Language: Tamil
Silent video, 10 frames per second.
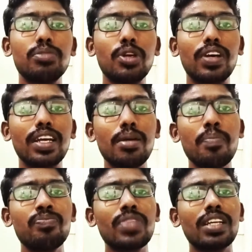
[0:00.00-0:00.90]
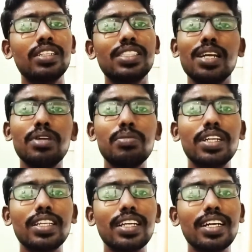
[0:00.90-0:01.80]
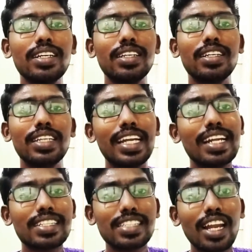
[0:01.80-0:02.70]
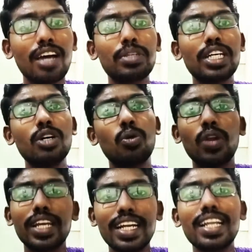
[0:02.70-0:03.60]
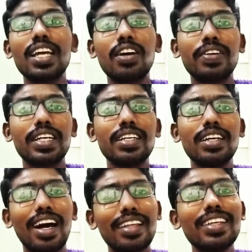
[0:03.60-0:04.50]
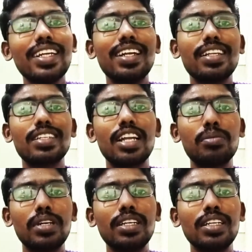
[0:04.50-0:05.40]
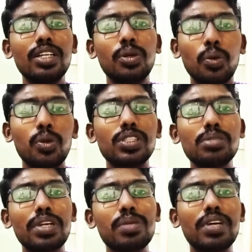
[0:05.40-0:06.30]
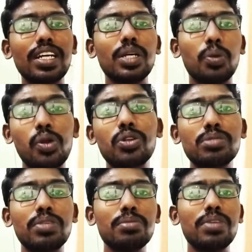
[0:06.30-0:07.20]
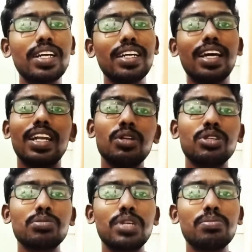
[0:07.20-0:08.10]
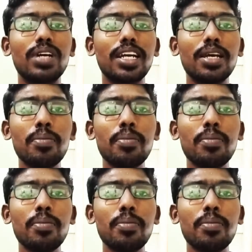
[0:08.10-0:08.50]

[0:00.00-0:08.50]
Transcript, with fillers: போயிடுவாங்க சில பேர் பார்த்தீங்கன்னா இன்ட்ரெஸ்ட் இல்லாமல் தான் உள்ள என்ட்ரி ஆவாங்க அதே இன்ட்ரெஸ்ட் இல்லாமல் ஒரு வருஷம் படிப்பாங்க ஒன்றரை வருஷம் படிப்பாங்க ரெண்டு வருஷம் படிப்பாங்க